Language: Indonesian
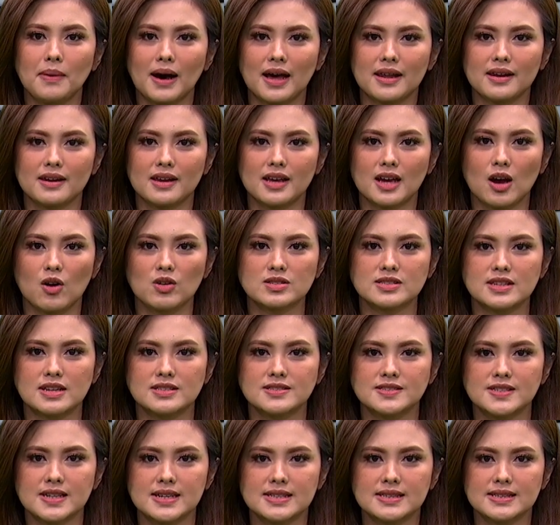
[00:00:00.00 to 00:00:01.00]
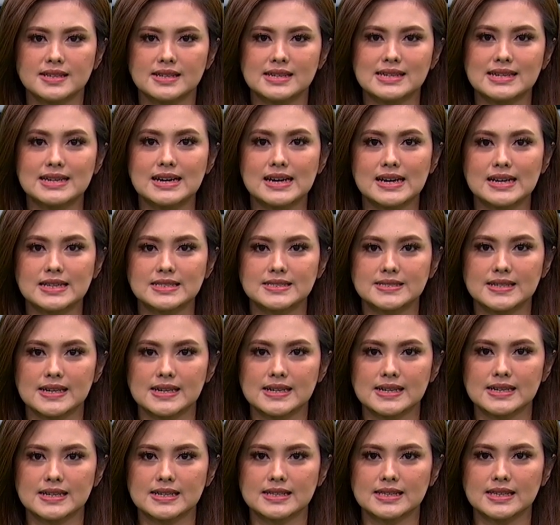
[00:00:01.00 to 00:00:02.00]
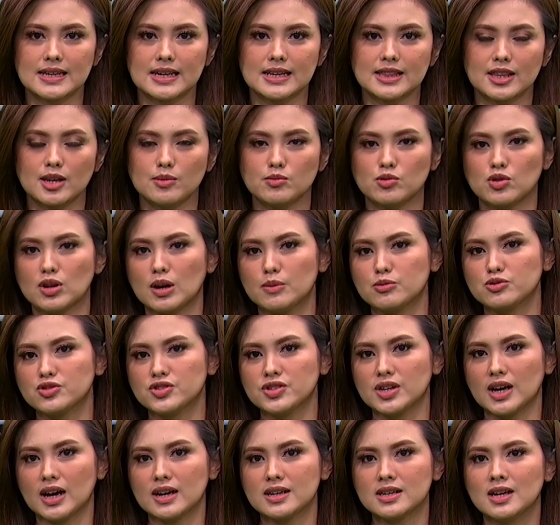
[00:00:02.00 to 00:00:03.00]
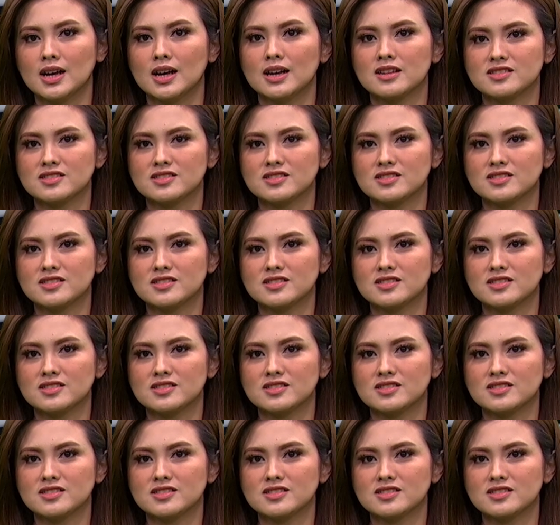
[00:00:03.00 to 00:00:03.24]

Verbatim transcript: ban di kawasan Jati Negara Jakarta Timur Rabu siang.